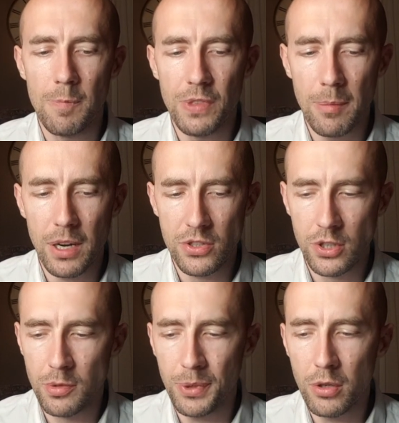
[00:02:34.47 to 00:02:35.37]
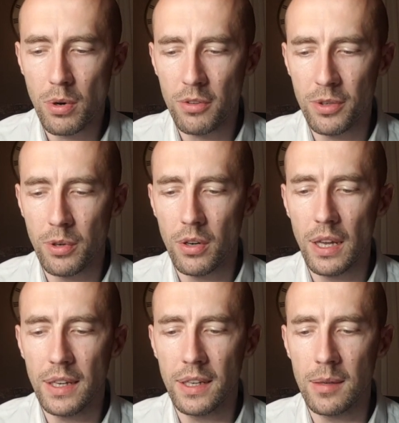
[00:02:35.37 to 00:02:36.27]
Namaszczasz mi głowę
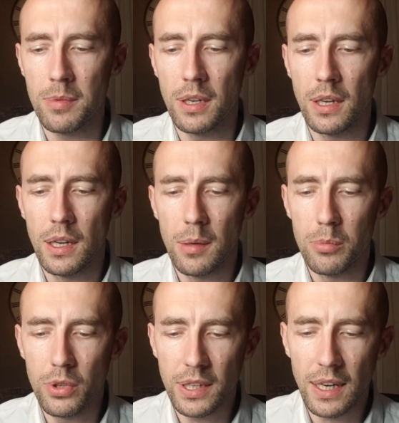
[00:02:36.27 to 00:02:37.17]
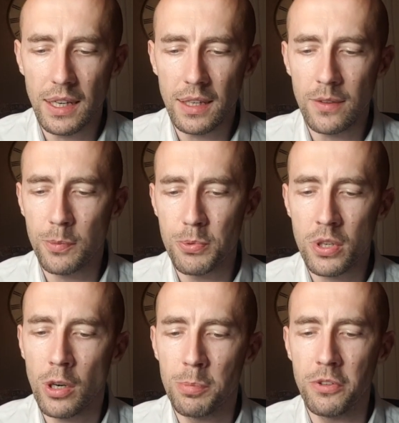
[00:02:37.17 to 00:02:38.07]
olejkiem, mój kielich jest
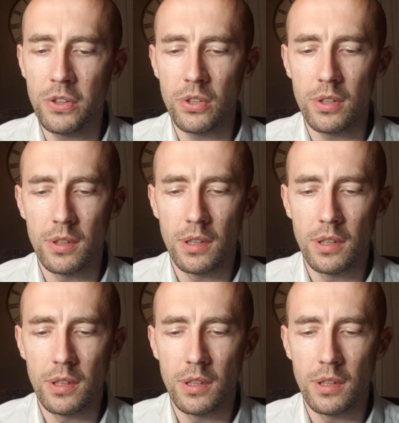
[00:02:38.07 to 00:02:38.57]
przeobfity.